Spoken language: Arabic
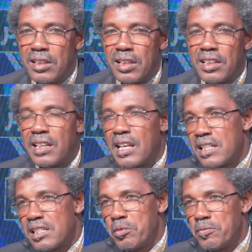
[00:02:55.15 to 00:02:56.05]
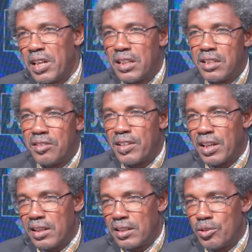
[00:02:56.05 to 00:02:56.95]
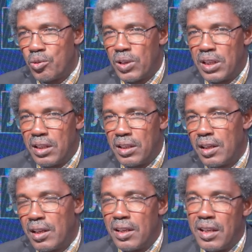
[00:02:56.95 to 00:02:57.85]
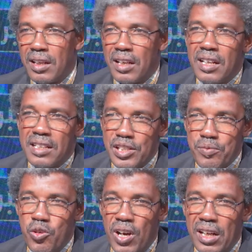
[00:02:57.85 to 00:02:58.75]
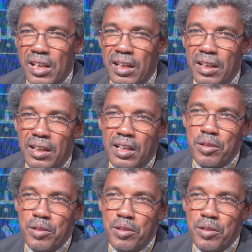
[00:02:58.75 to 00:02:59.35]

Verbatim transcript: لتتناسب مع الاتفاقيات الدولية لأنها تسمو عليها